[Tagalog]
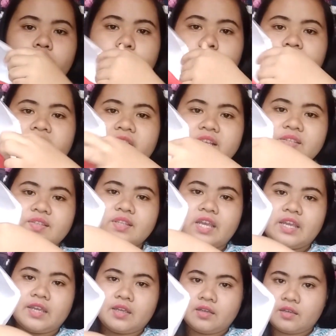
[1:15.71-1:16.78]
bukas
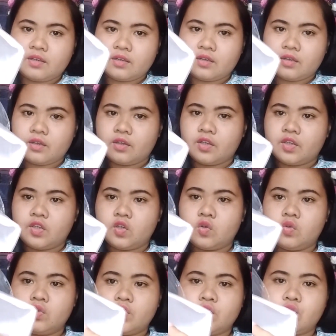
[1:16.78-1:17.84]
na
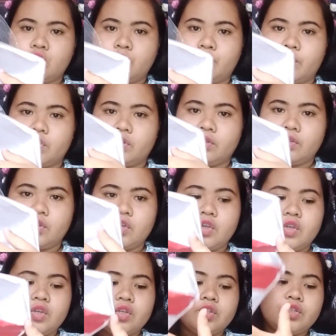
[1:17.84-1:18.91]
yung suko.
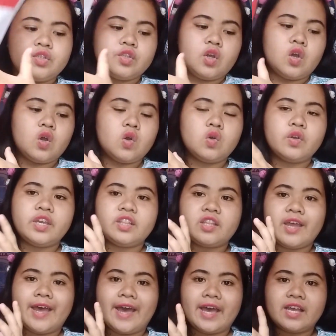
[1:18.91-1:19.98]
So, it
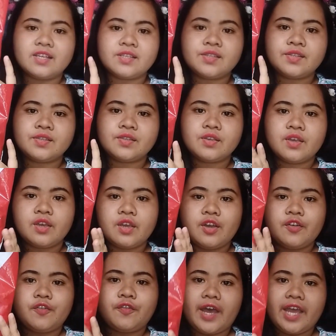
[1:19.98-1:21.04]
has
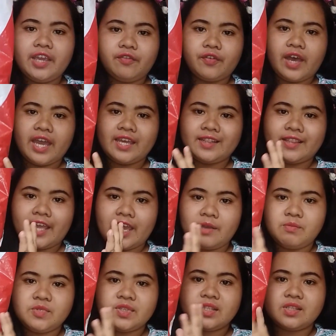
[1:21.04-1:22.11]
5
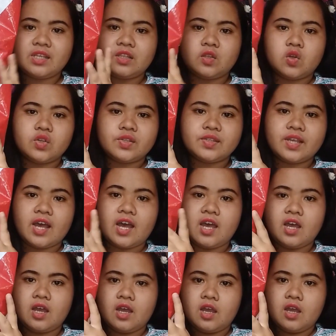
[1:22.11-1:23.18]
items dito
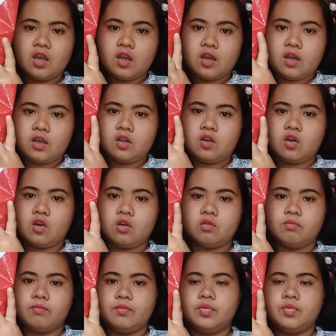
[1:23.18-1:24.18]
sa loob.